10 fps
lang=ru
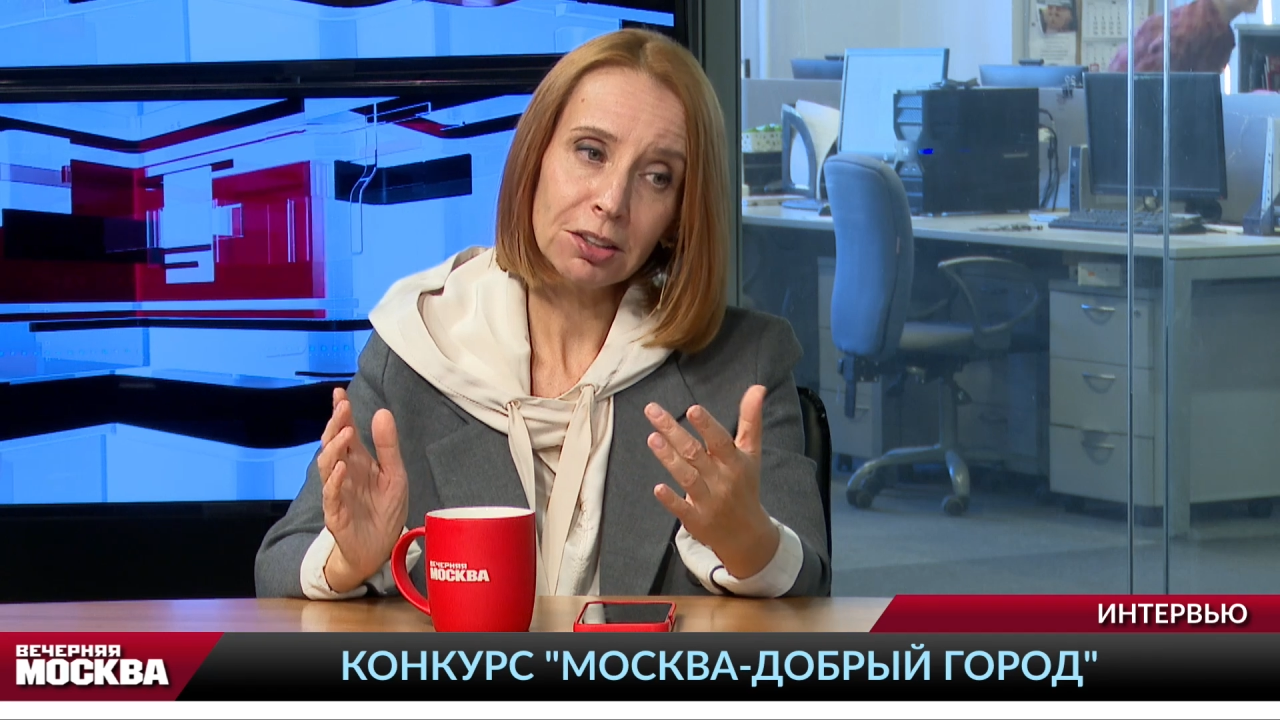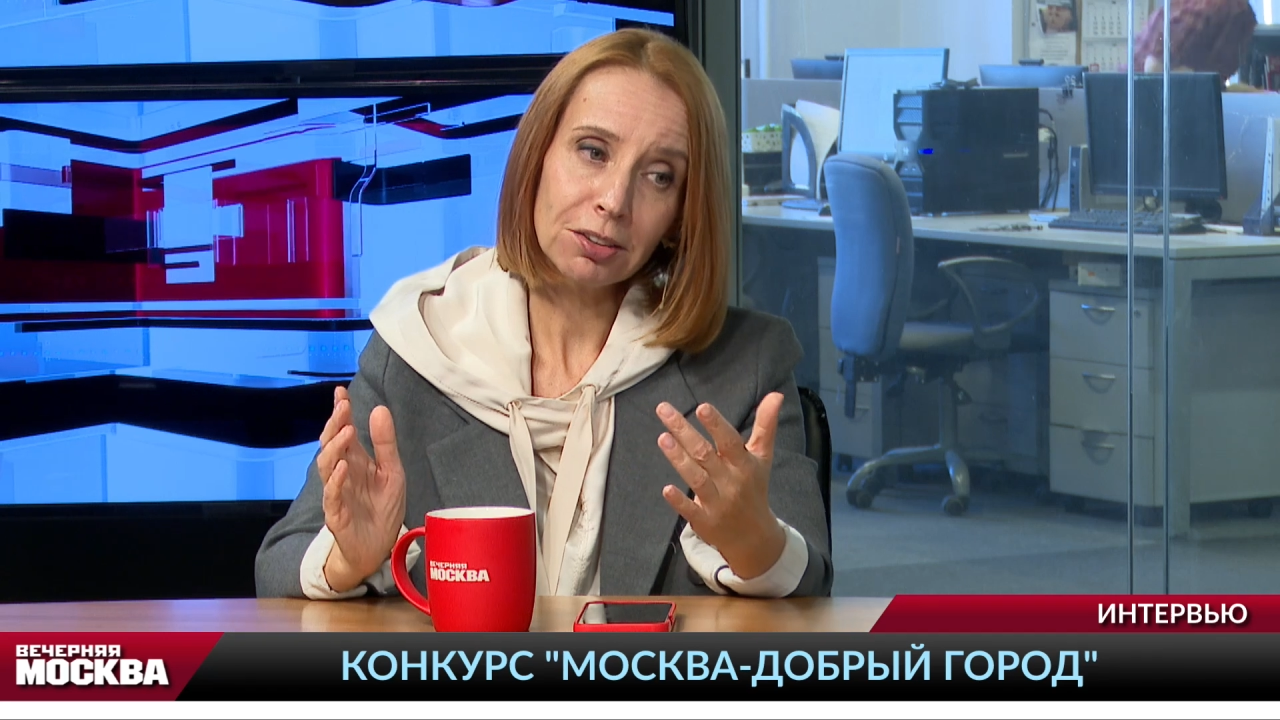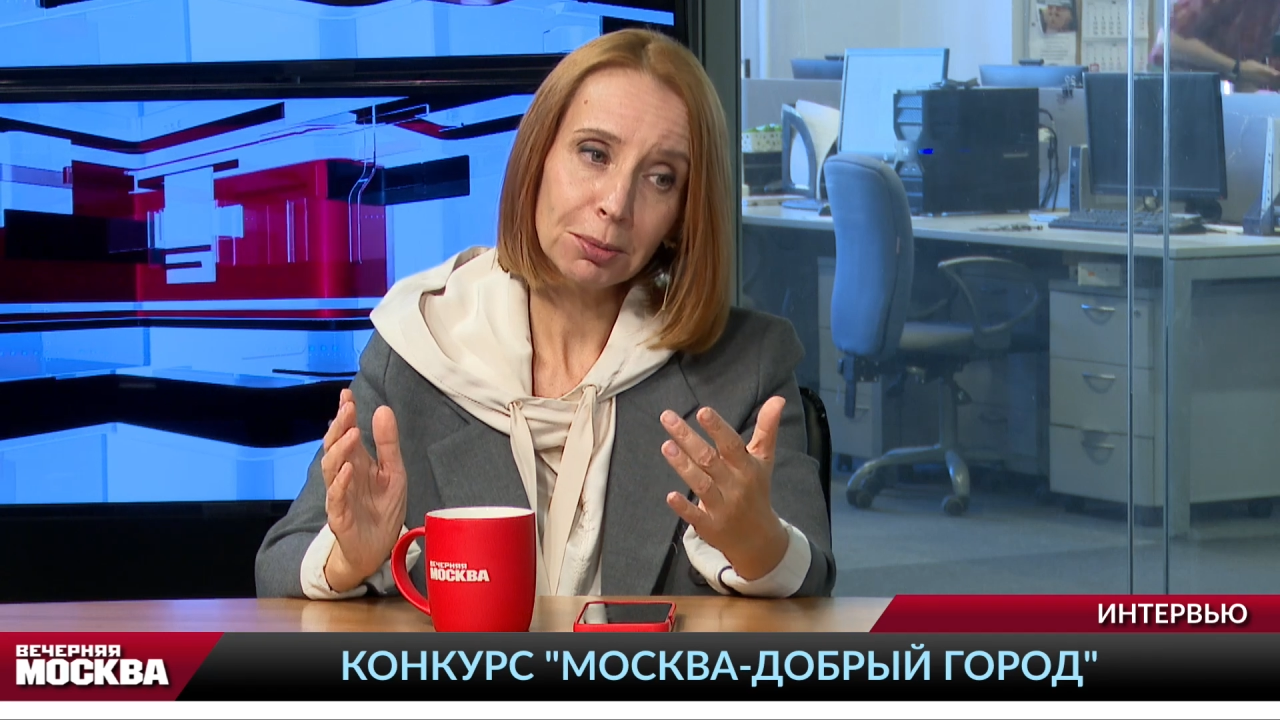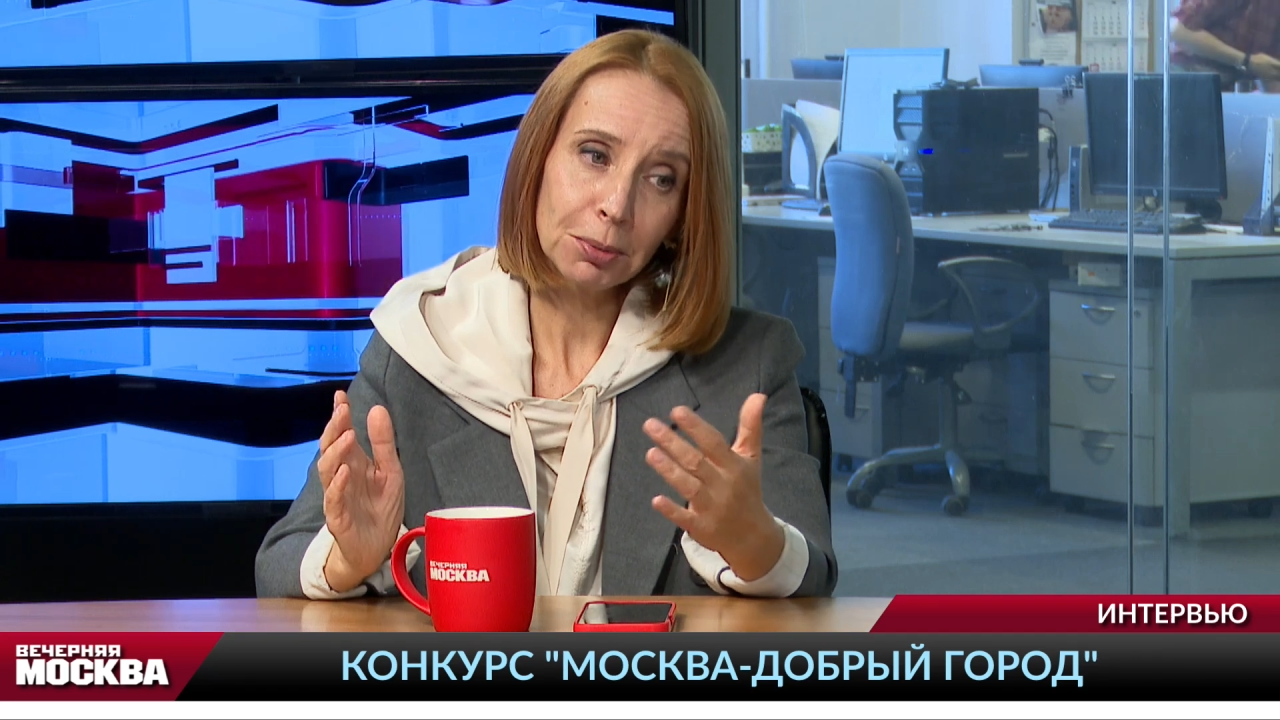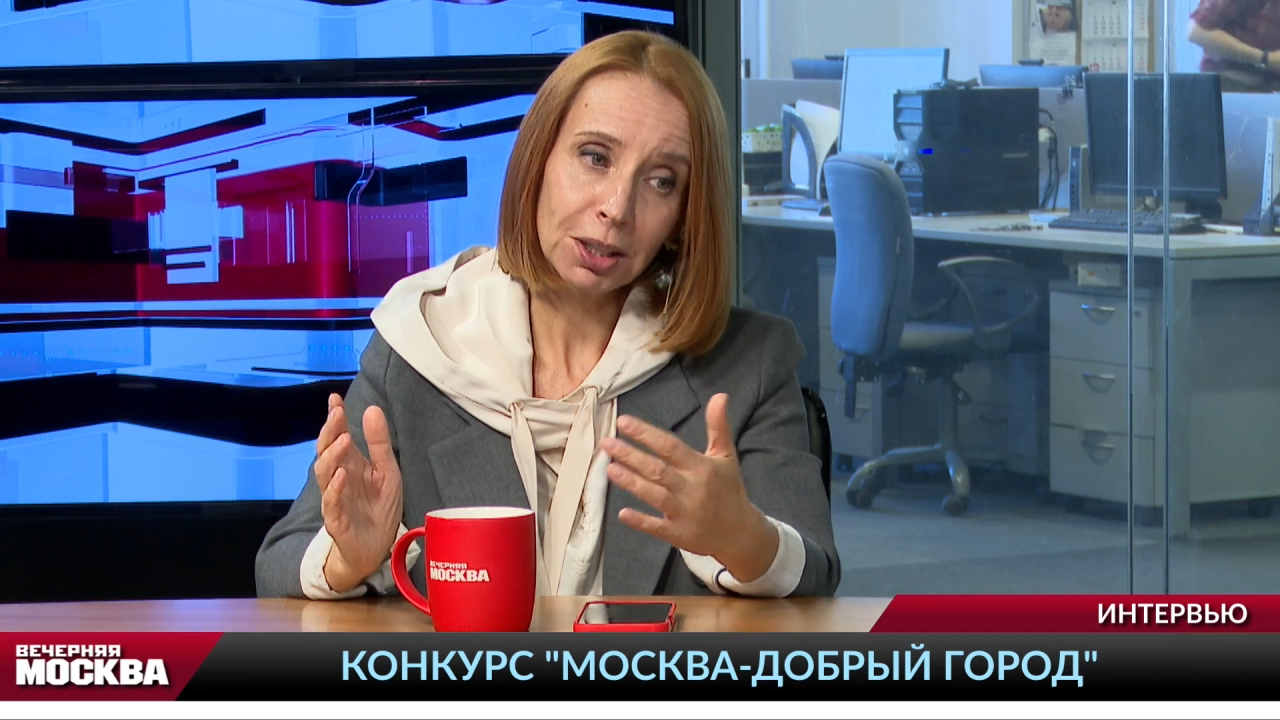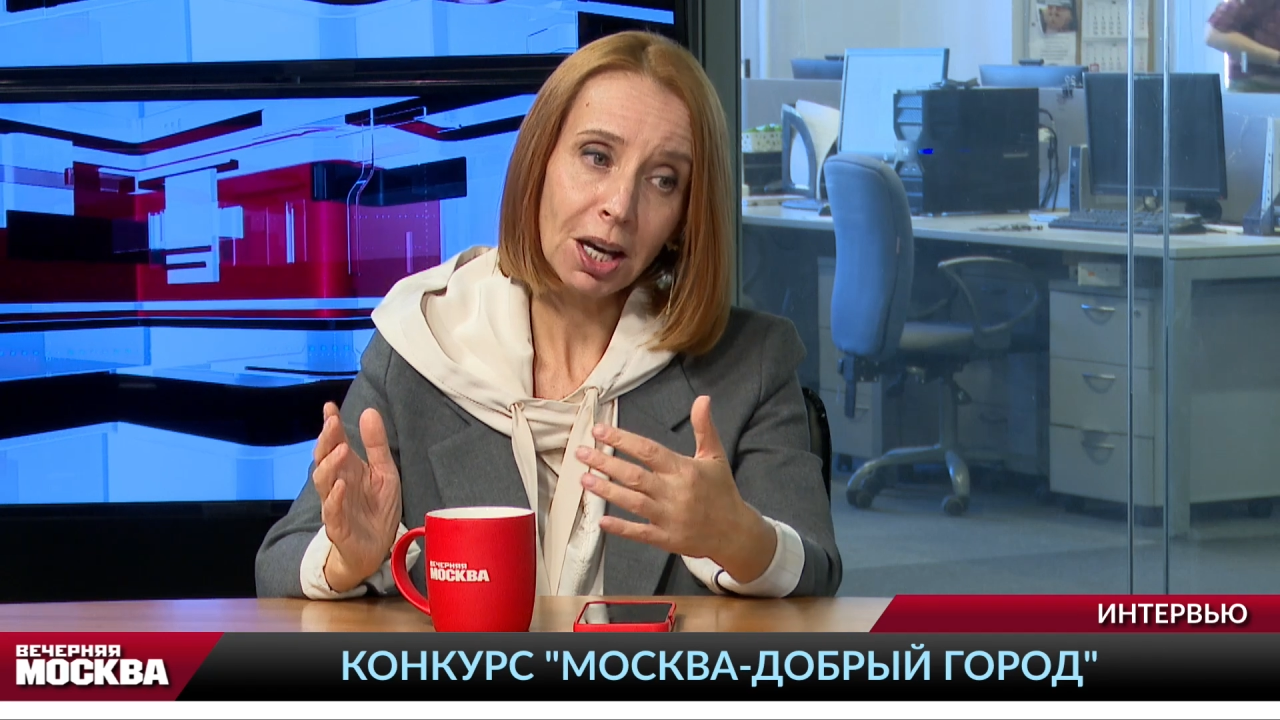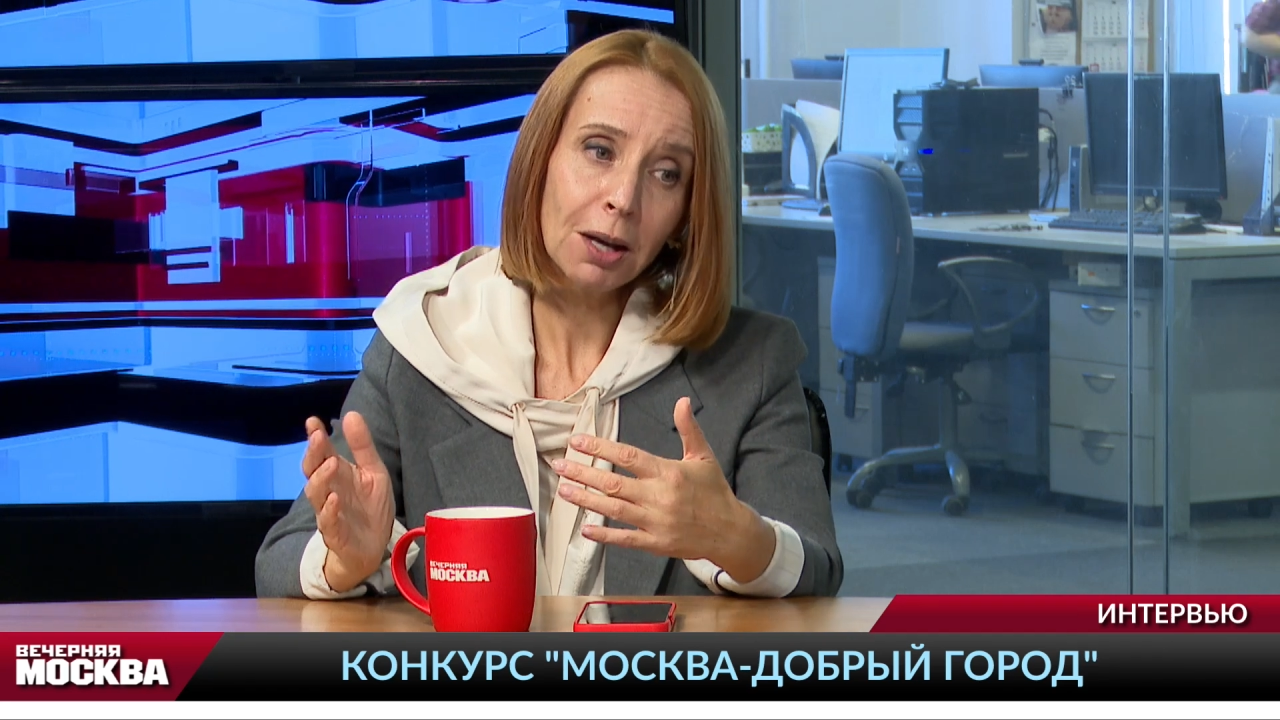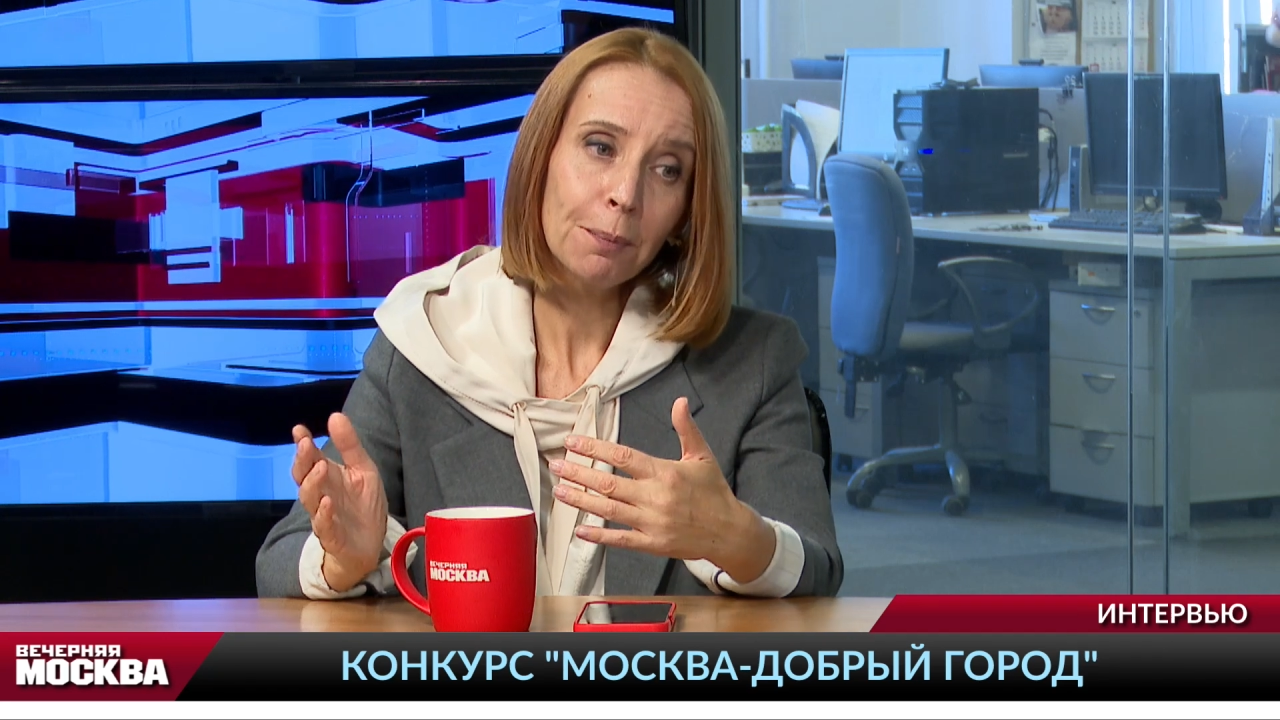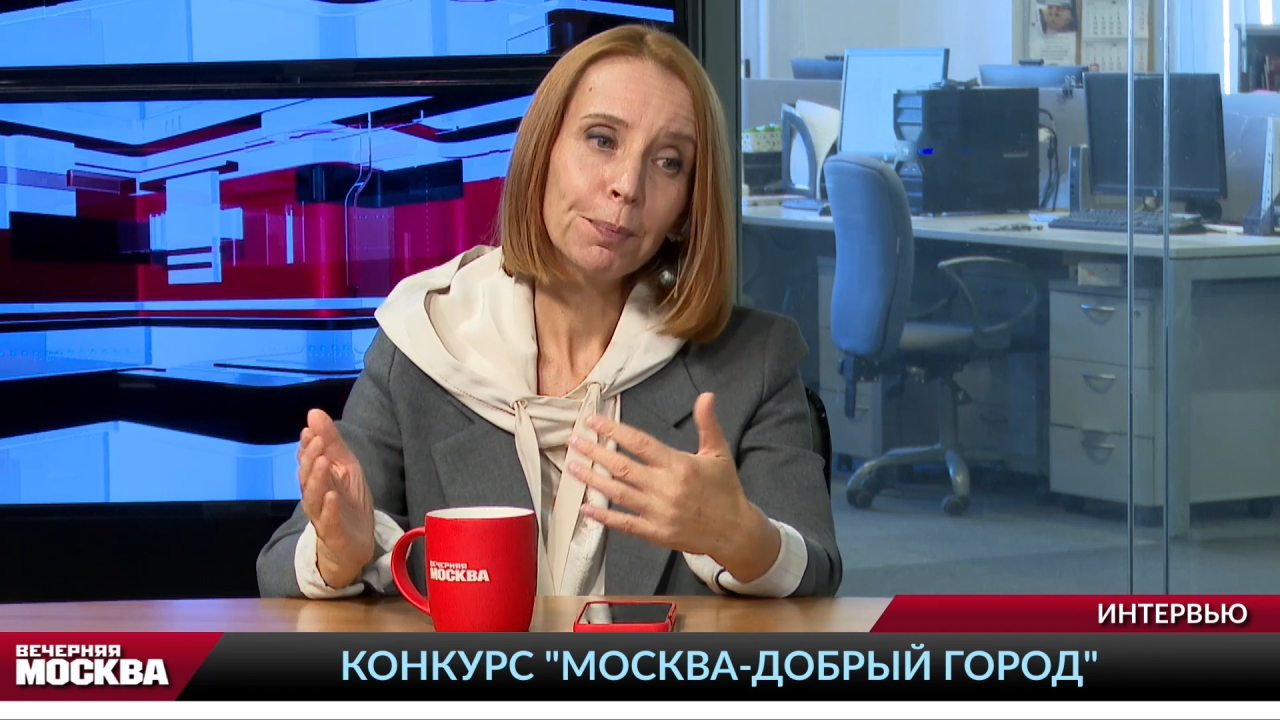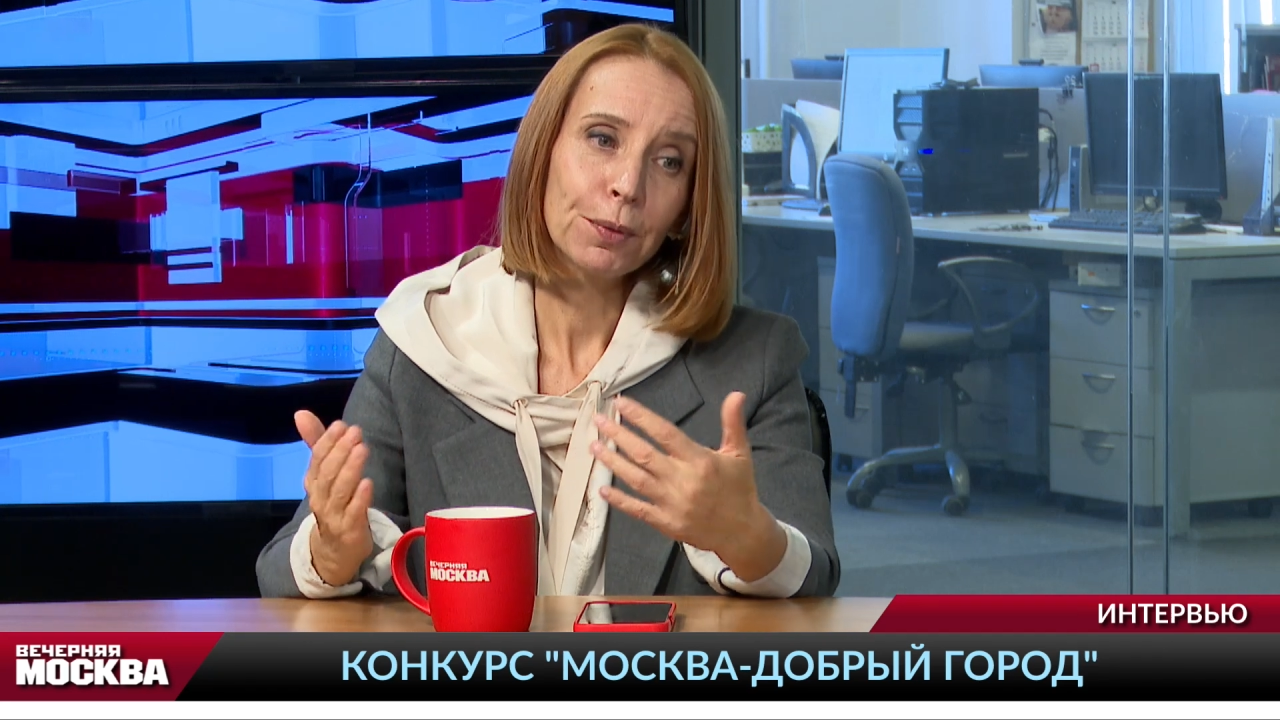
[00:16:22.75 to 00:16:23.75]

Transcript: семья,